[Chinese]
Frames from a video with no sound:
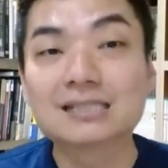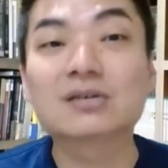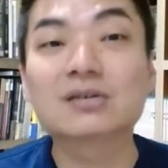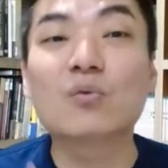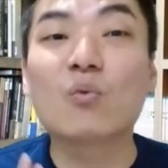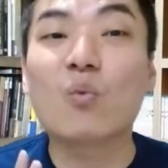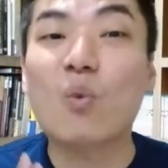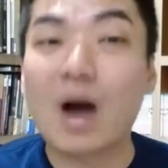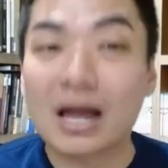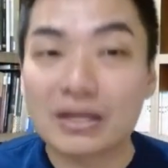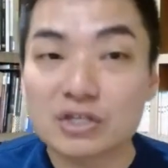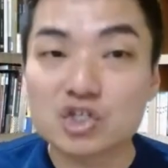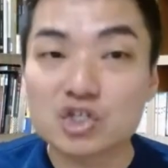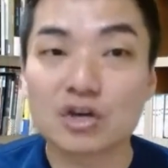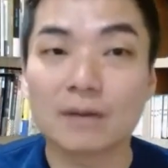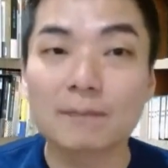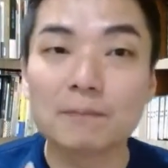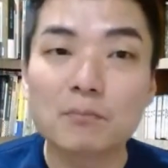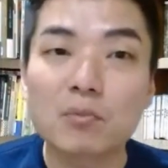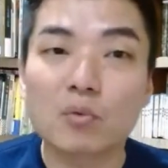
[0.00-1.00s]
是完
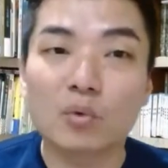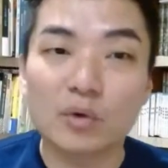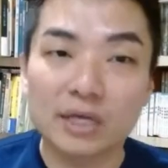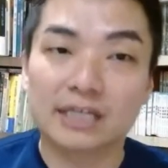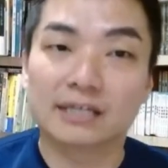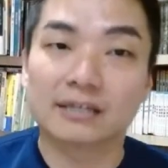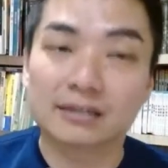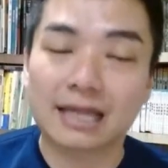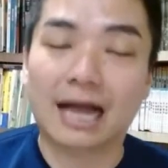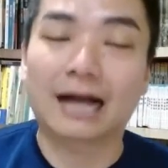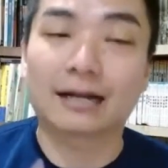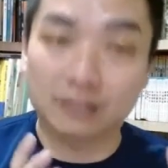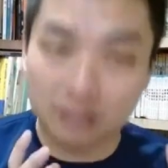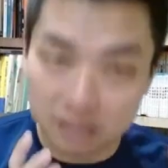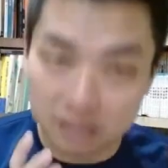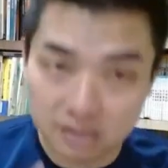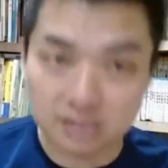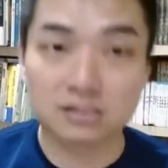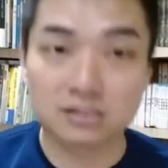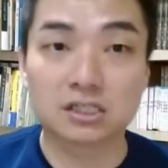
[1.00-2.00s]
全不应当
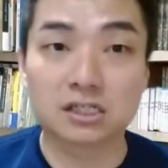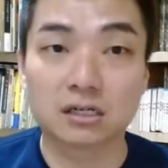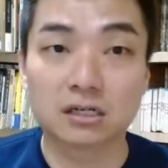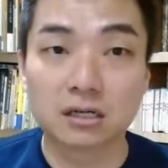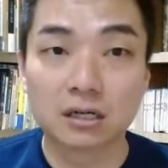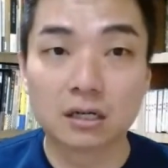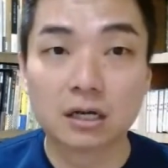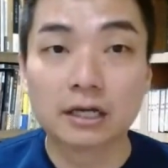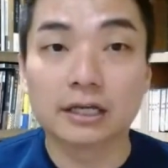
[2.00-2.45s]
的事情，